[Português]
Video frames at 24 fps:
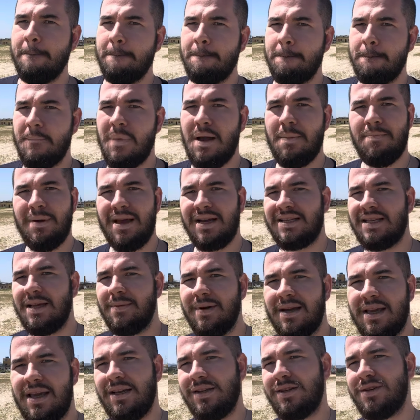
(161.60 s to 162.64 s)
Mas perceba
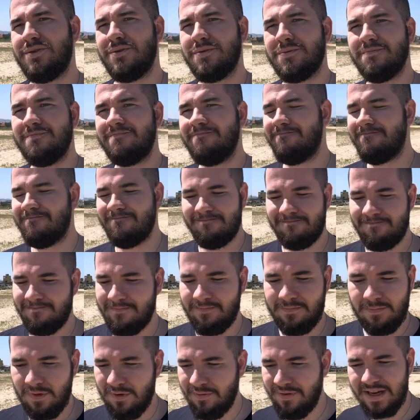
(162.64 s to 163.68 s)
que isso
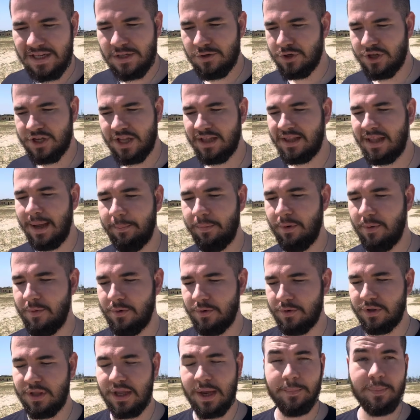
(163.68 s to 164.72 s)
não vai sustentar por
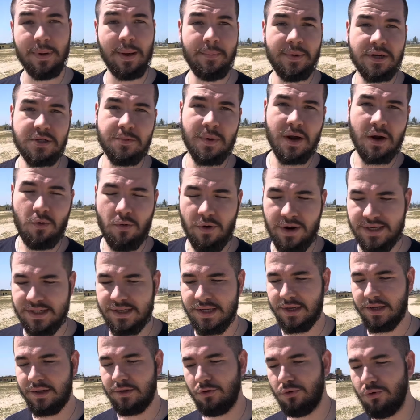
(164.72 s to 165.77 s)
muito tempo. É a mesma
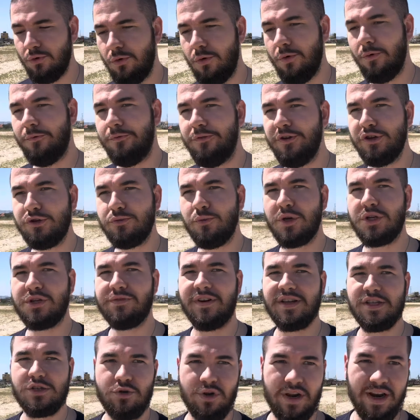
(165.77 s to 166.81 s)
coisa do vídeo
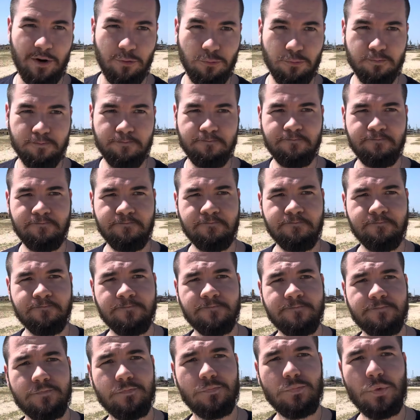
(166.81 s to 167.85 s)
motivacional.
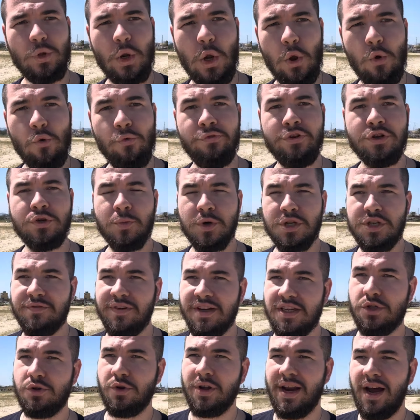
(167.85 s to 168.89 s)
O vídeo
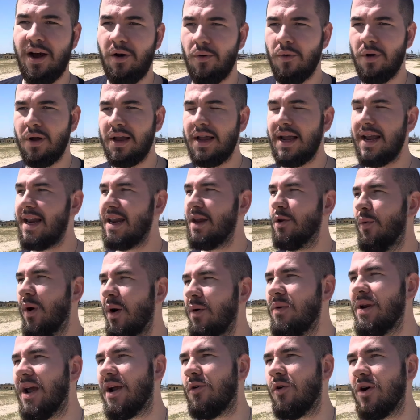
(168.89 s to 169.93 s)
motivacional, ele não é
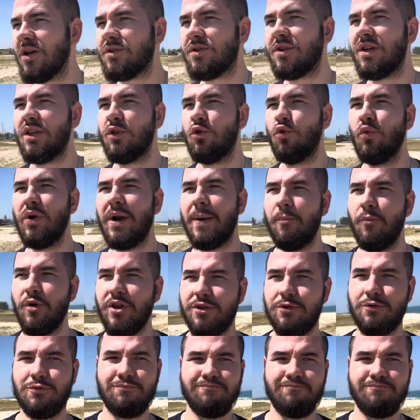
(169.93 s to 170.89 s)
um negócio que dura muito.